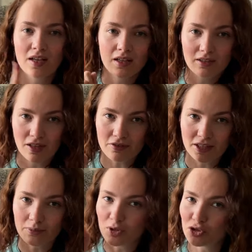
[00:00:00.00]

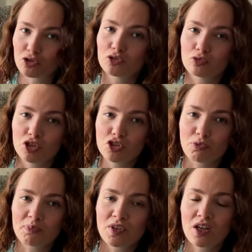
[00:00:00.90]
Главное, еще раз
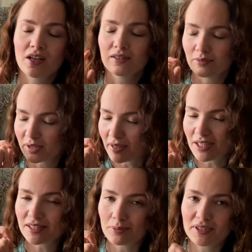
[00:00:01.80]
уточню,
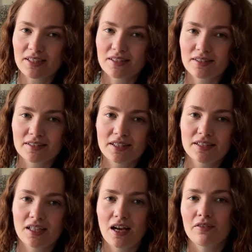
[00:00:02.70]
смотрите обязательно на
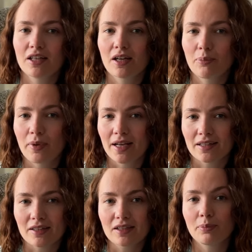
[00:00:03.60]
сайте
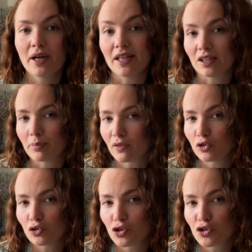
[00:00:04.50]
авиакомпании габариты
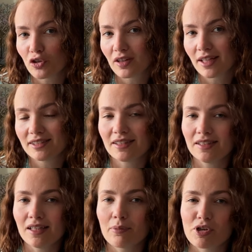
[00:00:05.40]
провоза ручной клади
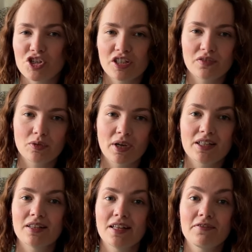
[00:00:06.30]
и обращайте
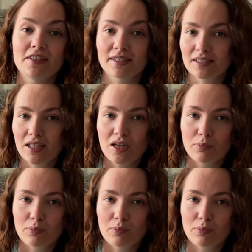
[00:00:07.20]
внимание на вес,